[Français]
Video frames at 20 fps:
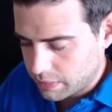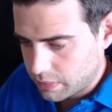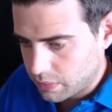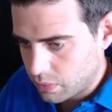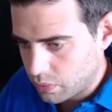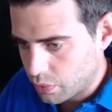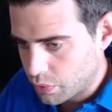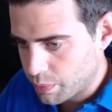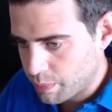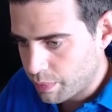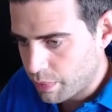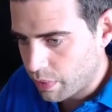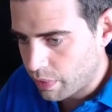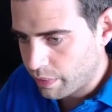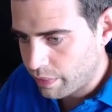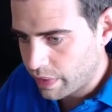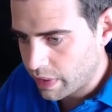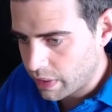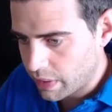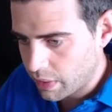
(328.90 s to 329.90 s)
Donc je peux
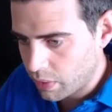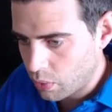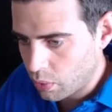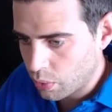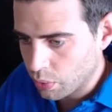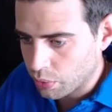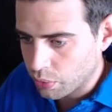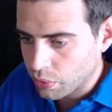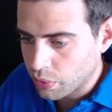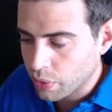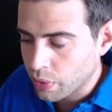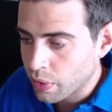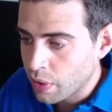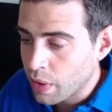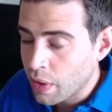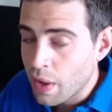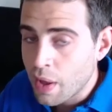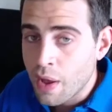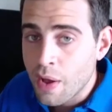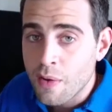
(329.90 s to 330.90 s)
enlever autre.
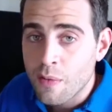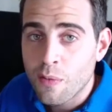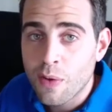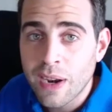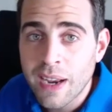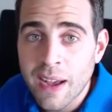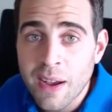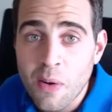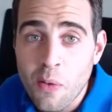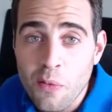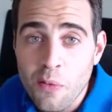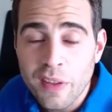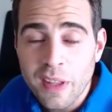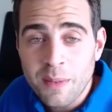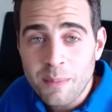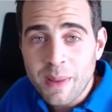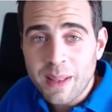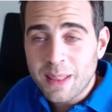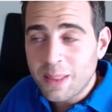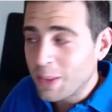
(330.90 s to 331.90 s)
Voilà, on vient
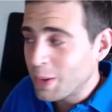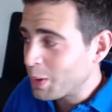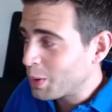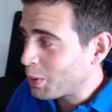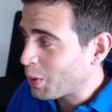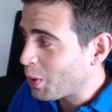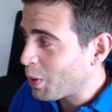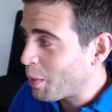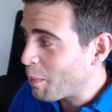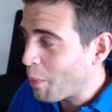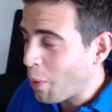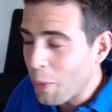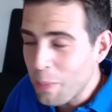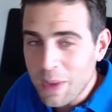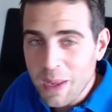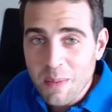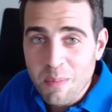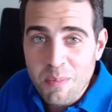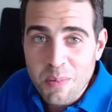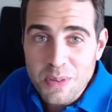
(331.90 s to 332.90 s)
de mettre notre
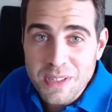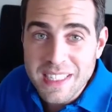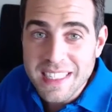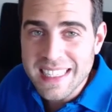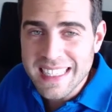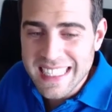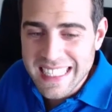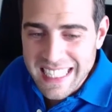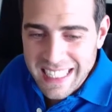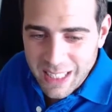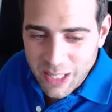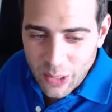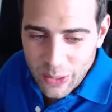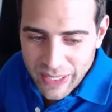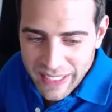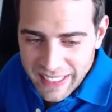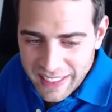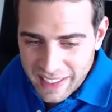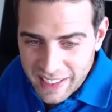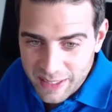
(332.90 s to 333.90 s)
premier petit site en
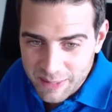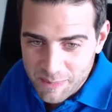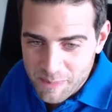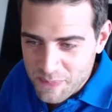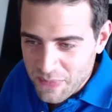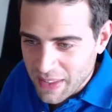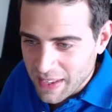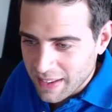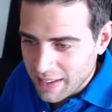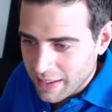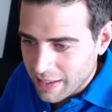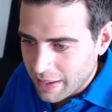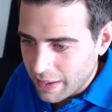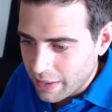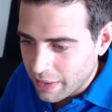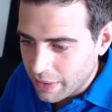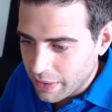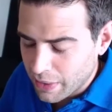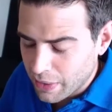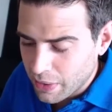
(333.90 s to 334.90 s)
ligne.
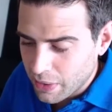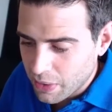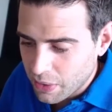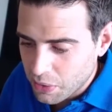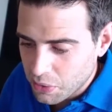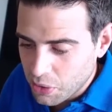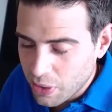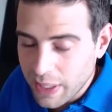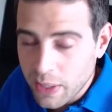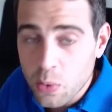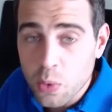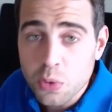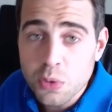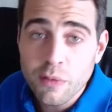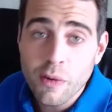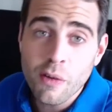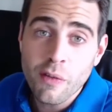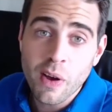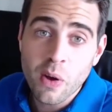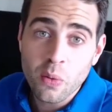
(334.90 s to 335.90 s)
Euh, dans les cours
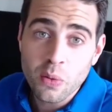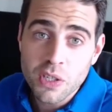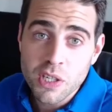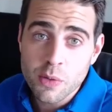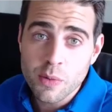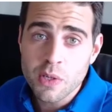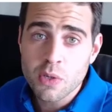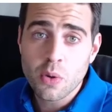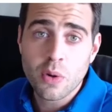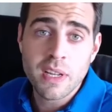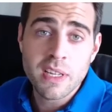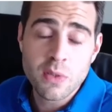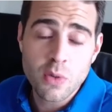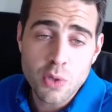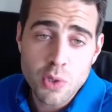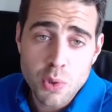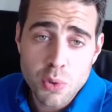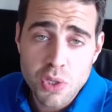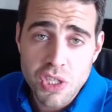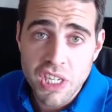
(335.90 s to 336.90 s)
suivants, on va continuer sur les
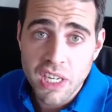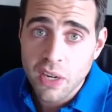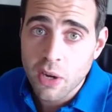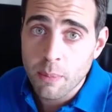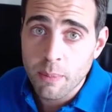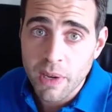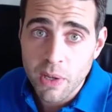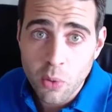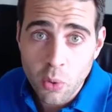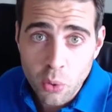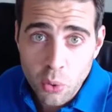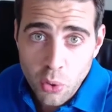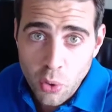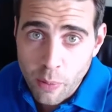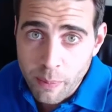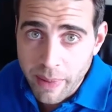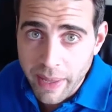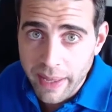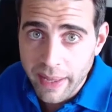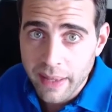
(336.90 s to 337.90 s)
autres sujets, comme les noms de
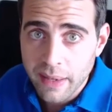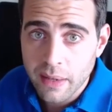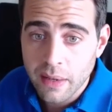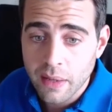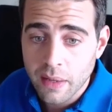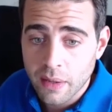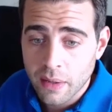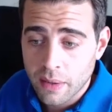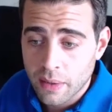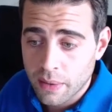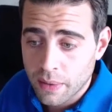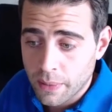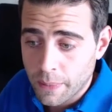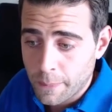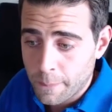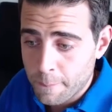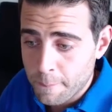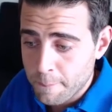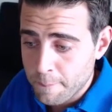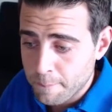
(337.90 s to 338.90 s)
domaine
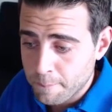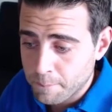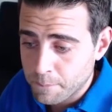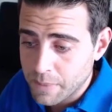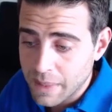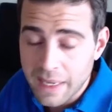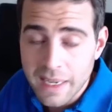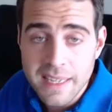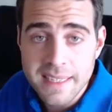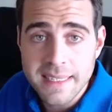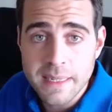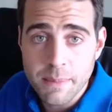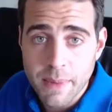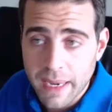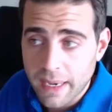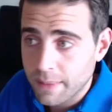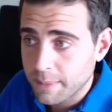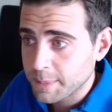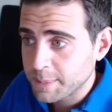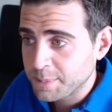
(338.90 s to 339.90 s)
euh, et les
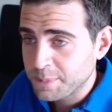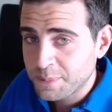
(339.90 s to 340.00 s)
emails.